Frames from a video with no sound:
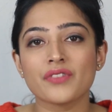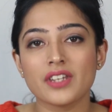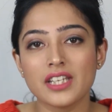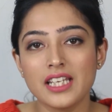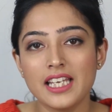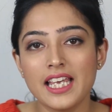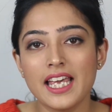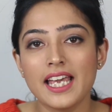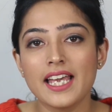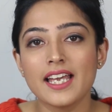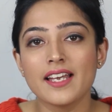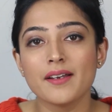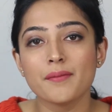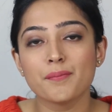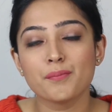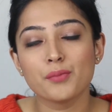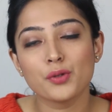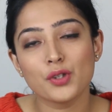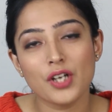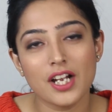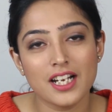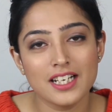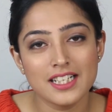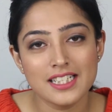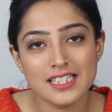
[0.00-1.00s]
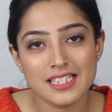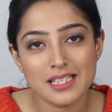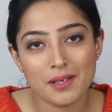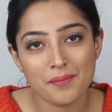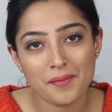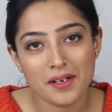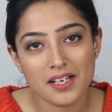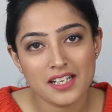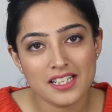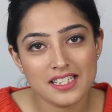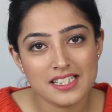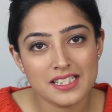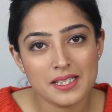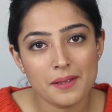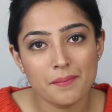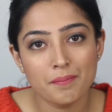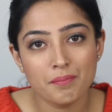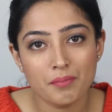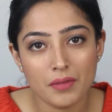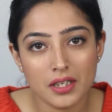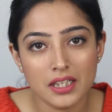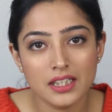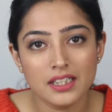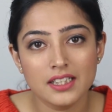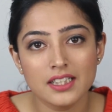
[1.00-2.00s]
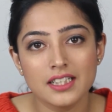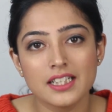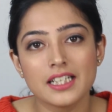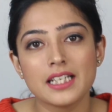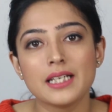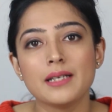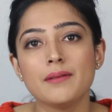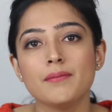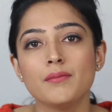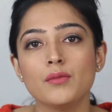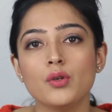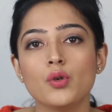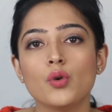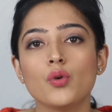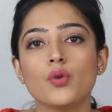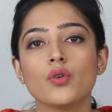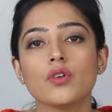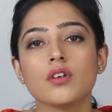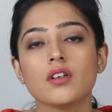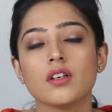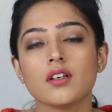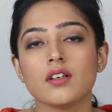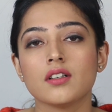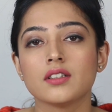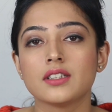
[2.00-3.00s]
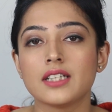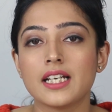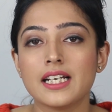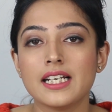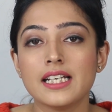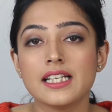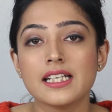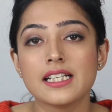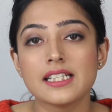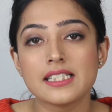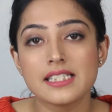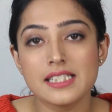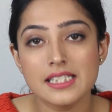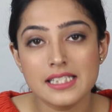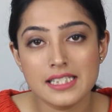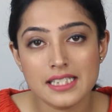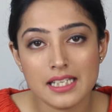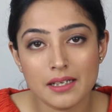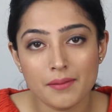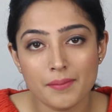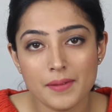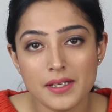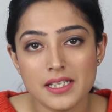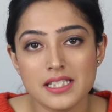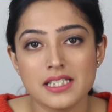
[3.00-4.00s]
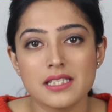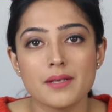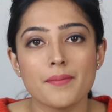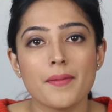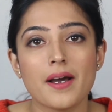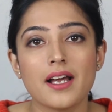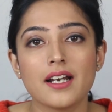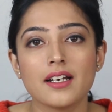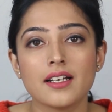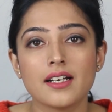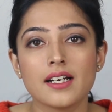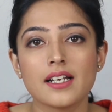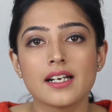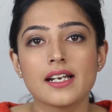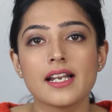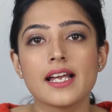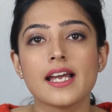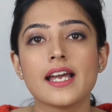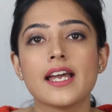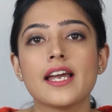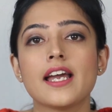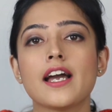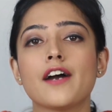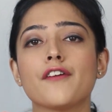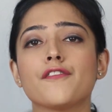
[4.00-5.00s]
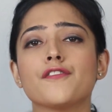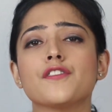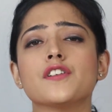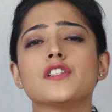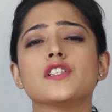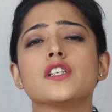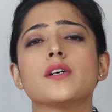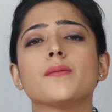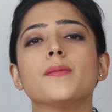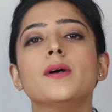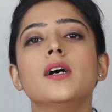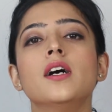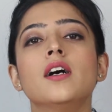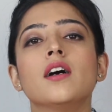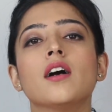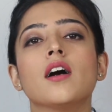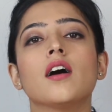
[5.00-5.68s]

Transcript: ये पुराने ज़माने से मिल्क क्रीम लोग ठंडी के सीज़न में इस्तेमाल कर रहे हैं या फिर जब